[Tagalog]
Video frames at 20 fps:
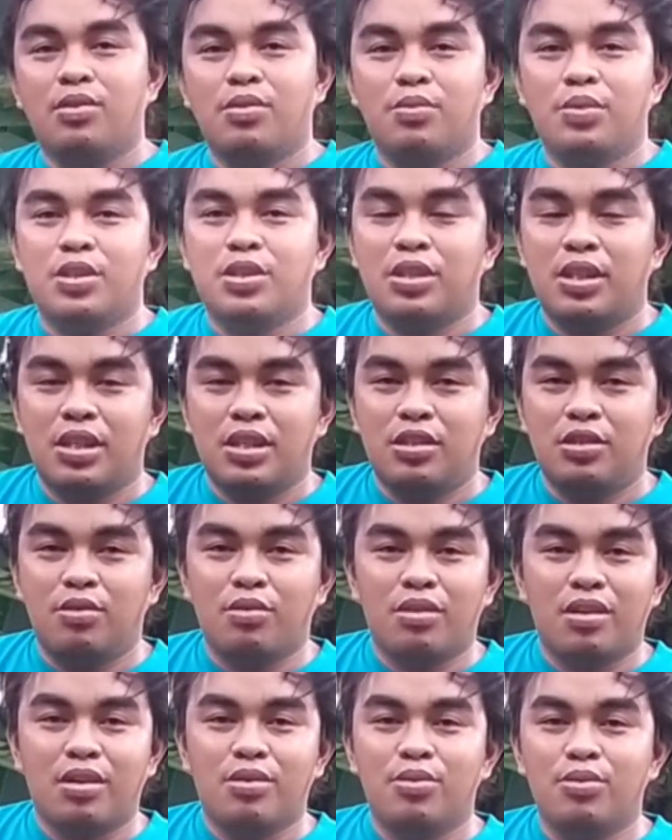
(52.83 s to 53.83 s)
ko which is
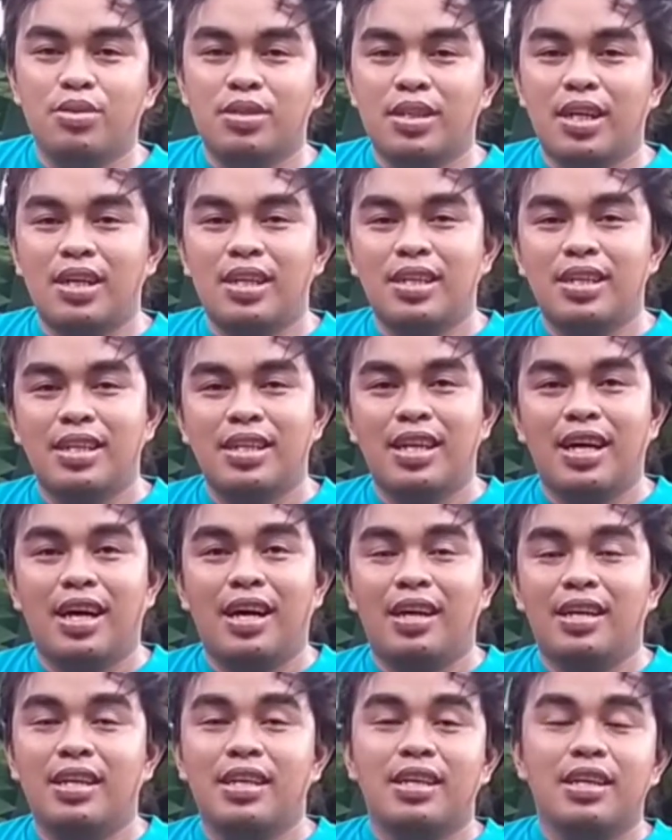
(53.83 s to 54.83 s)
yung Ragusa
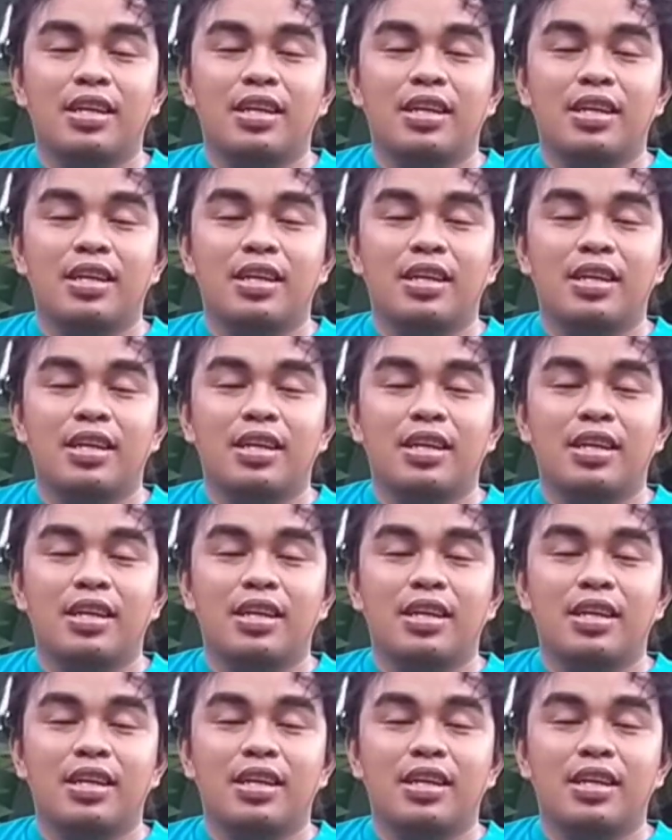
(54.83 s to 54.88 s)
na